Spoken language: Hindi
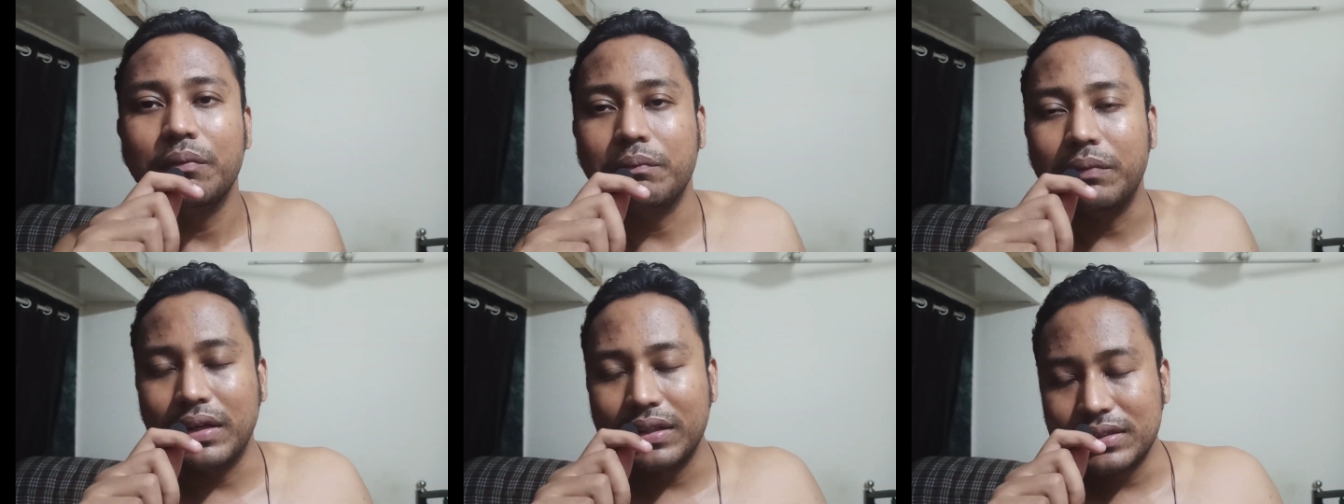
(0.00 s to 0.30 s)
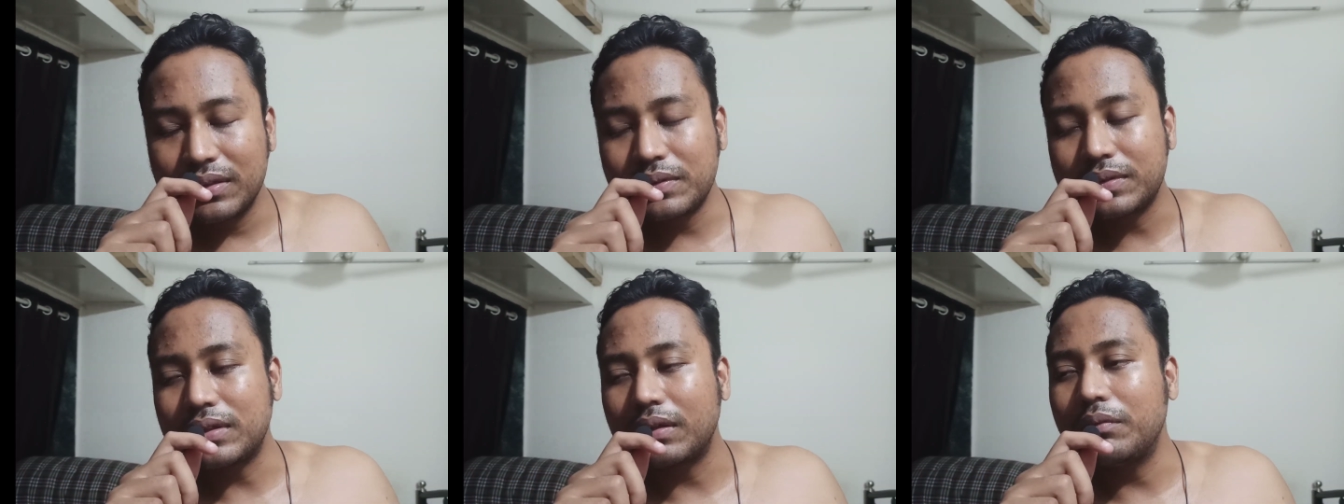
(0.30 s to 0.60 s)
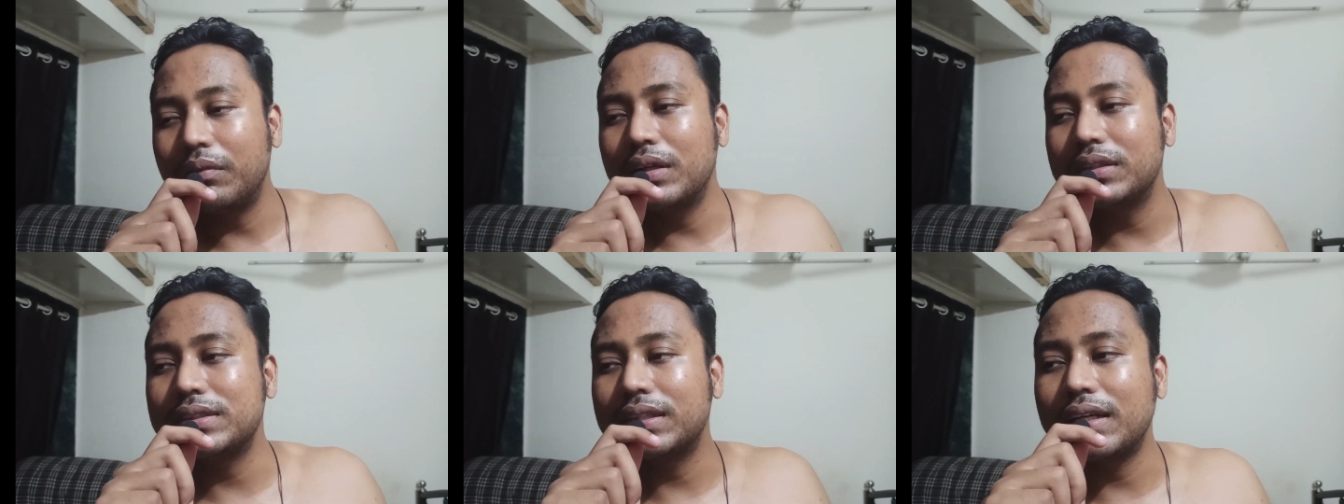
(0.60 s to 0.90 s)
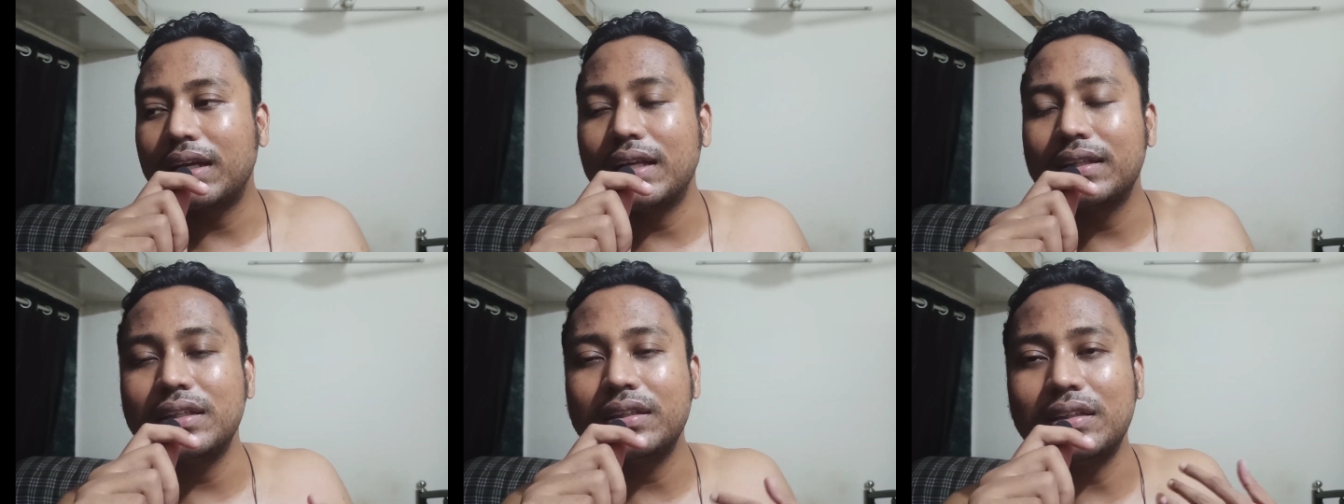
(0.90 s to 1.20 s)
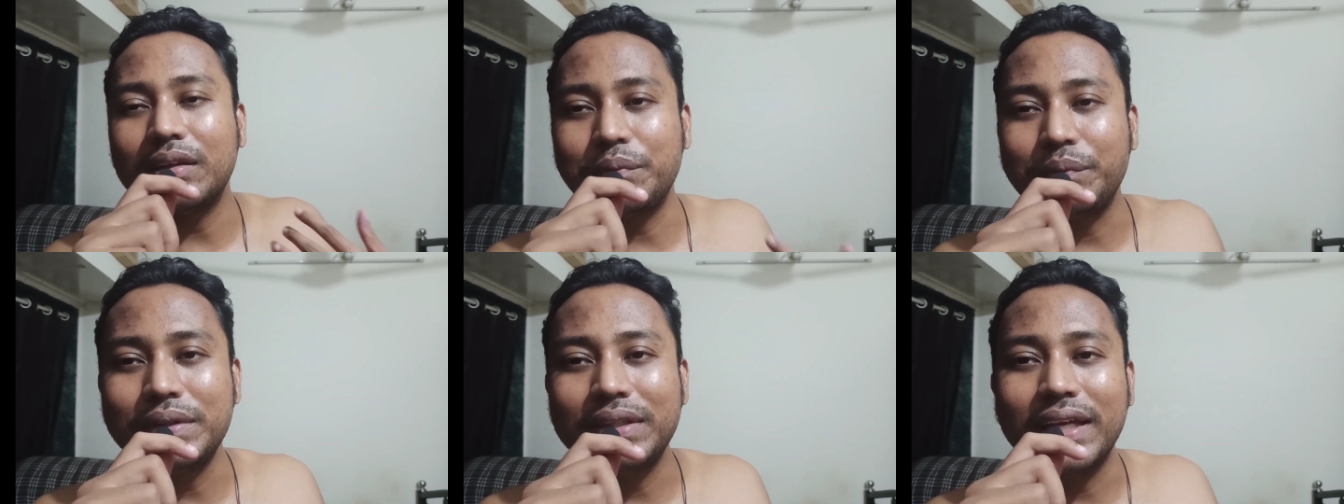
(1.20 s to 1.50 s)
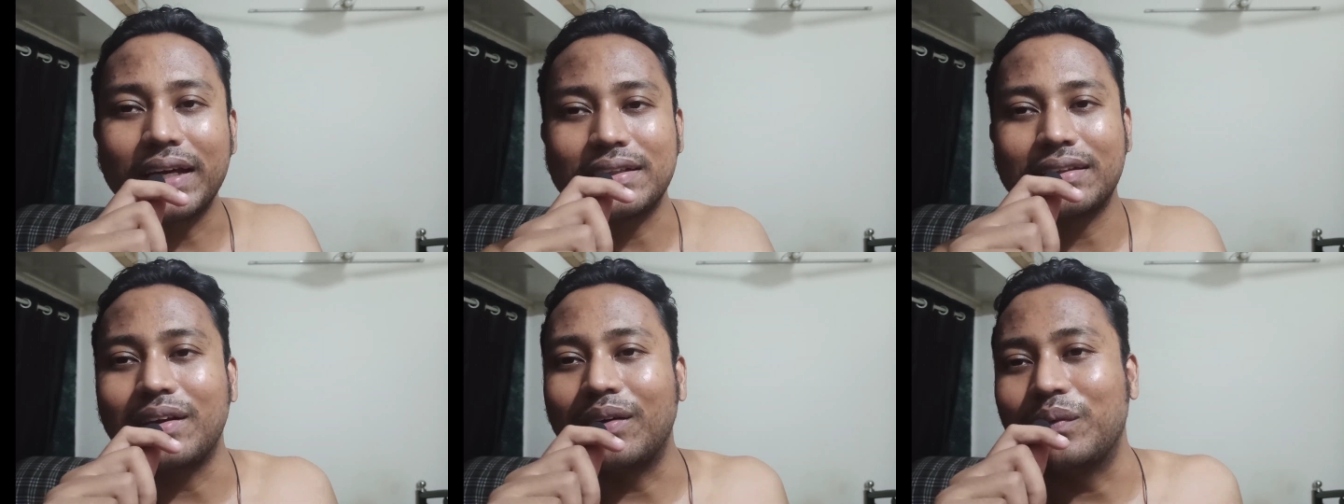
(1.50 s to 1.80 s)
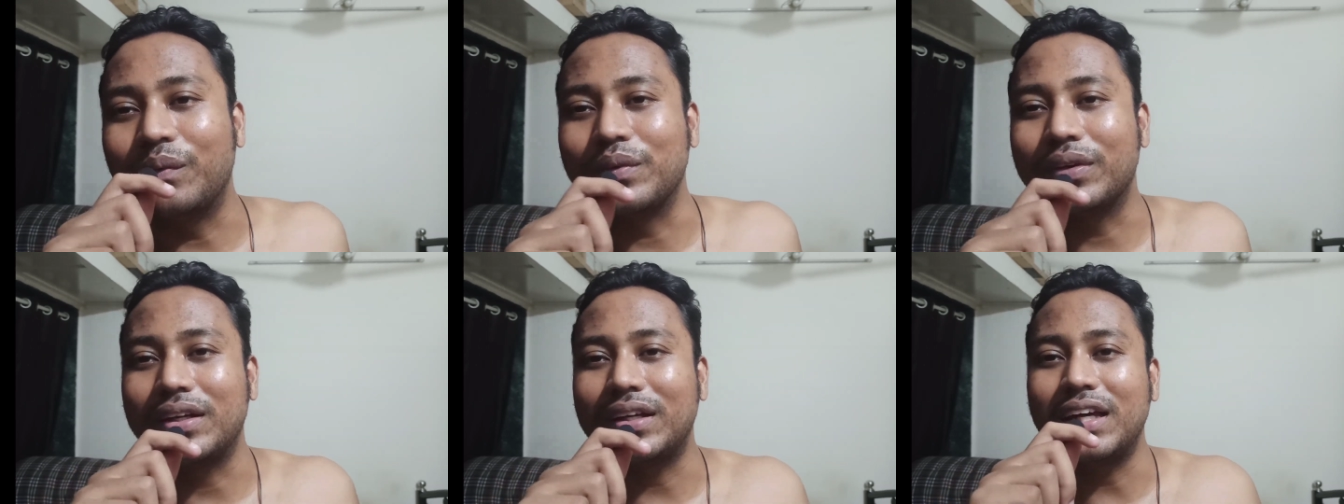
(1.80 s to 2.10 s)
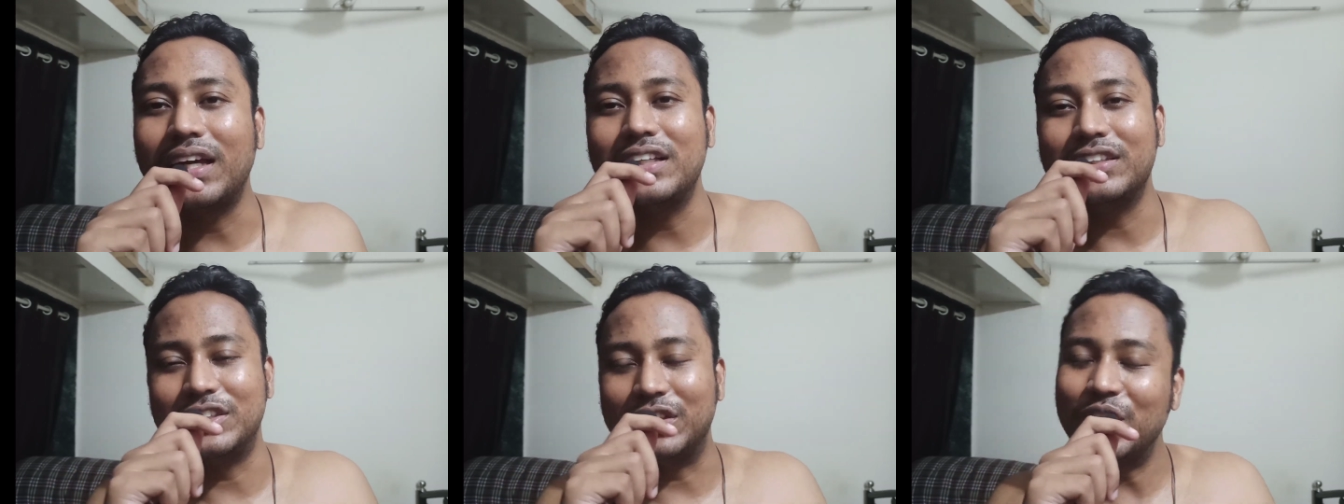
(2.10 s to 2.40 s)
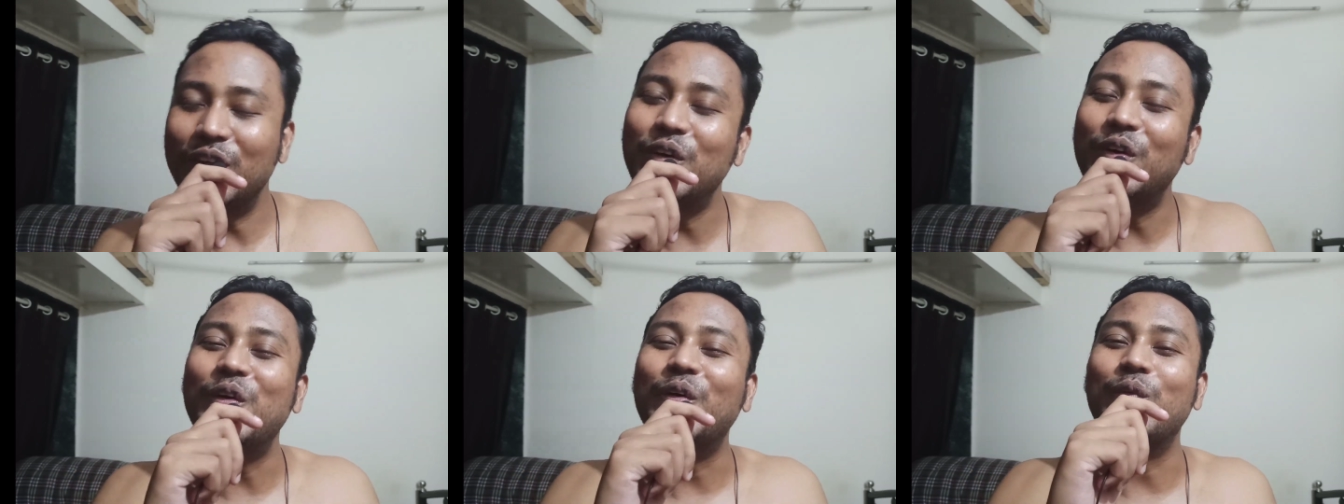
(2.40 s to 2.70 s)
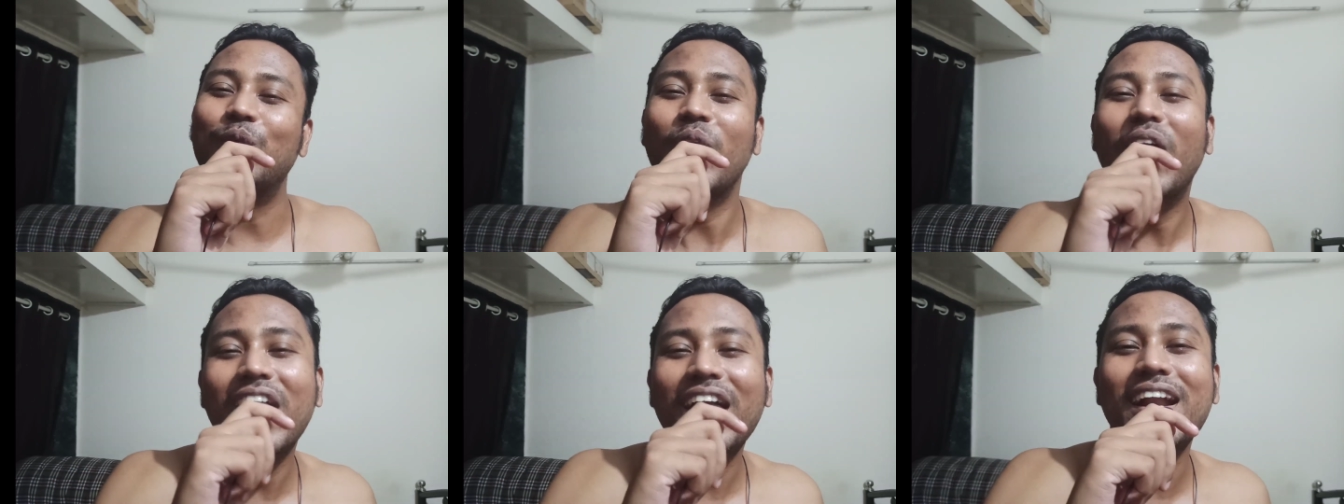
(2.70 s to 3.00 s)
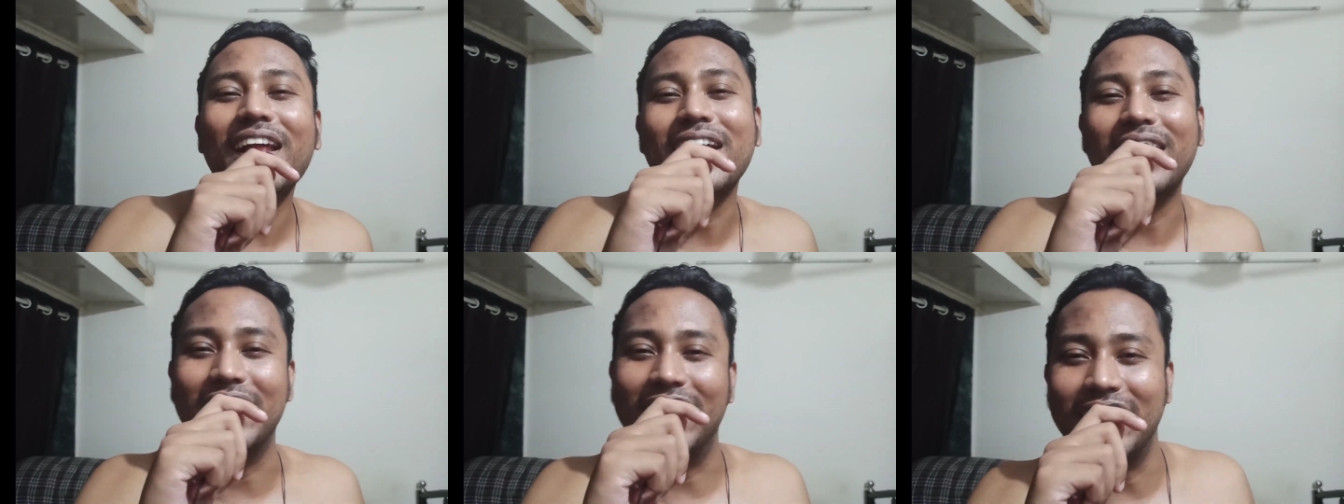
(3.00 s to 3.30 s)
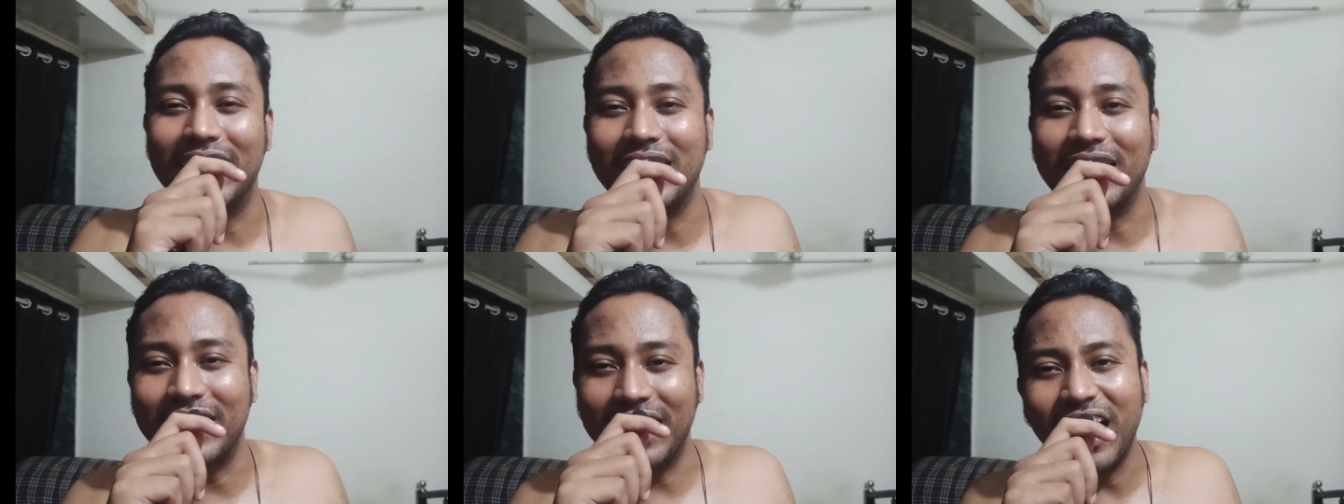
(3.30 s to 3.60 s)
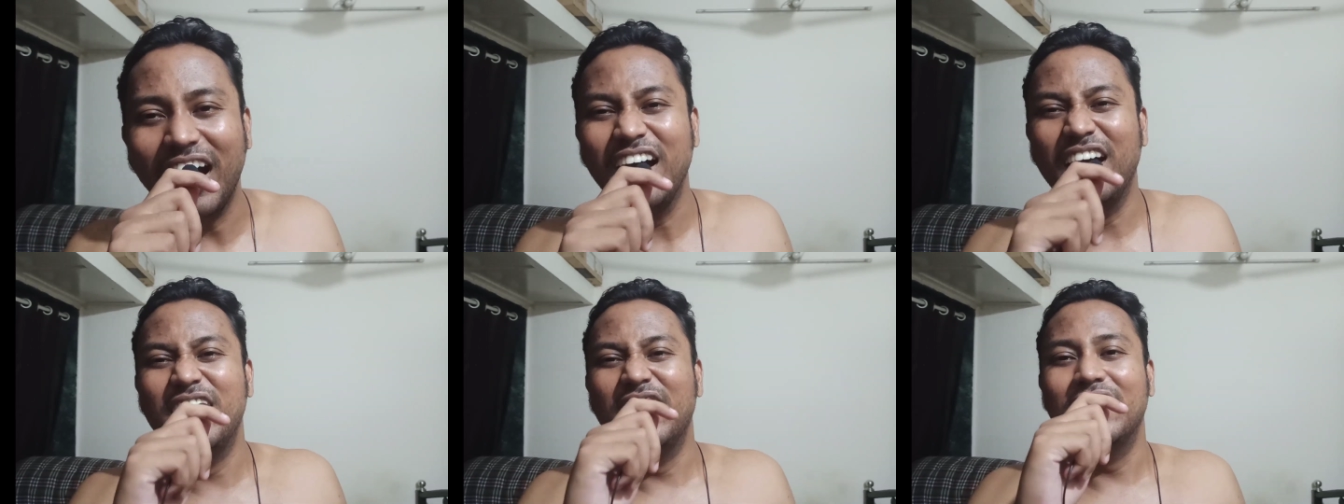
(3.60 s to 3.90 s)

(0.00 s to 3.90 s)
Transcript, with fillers: मैं जब सलमान सर आते तभी देखता हूँ उनके जो वर्ड है ना